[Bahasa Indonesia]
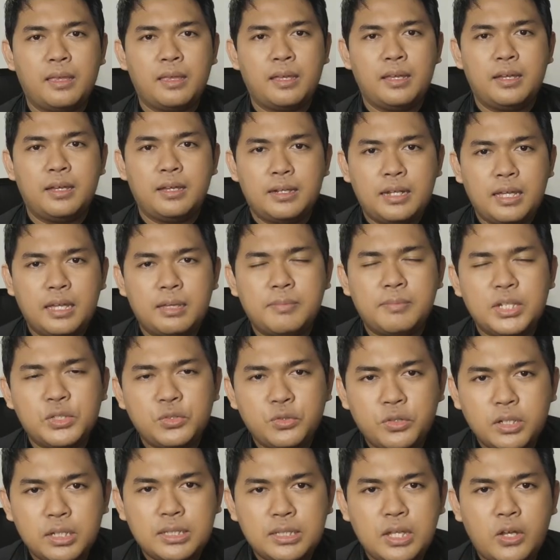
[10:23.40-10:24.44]
Nah, masuk
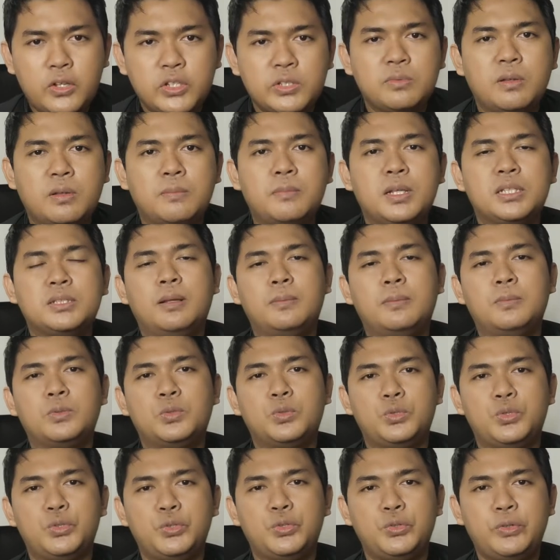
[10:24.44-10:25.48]
ke tahun
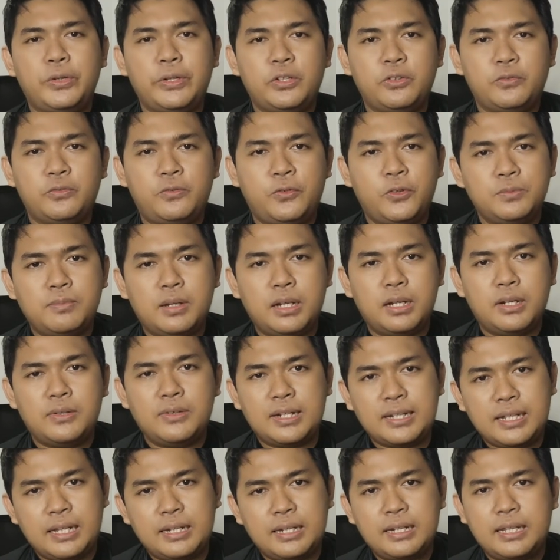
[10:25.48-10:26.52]
1997, Indofood
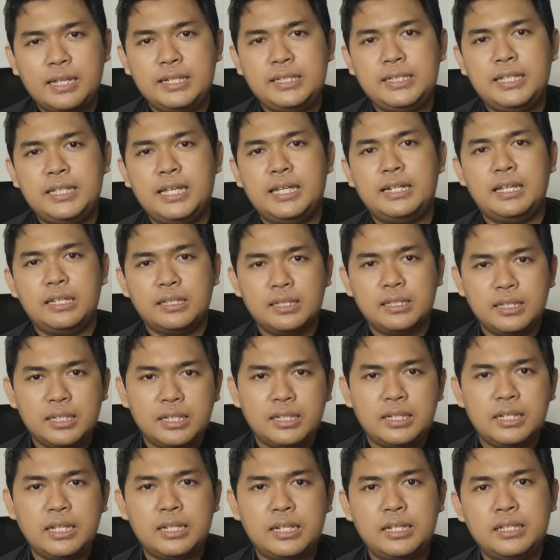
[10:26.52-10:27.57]
mengeluarkan hadiah lagi
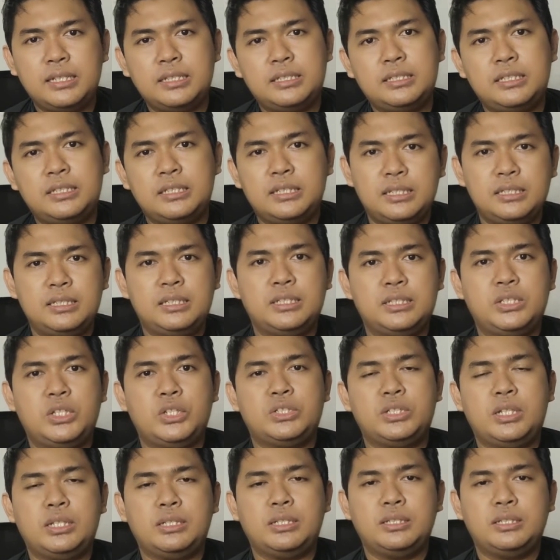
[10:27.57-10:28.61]
dari Ciki cici-citos dan Jet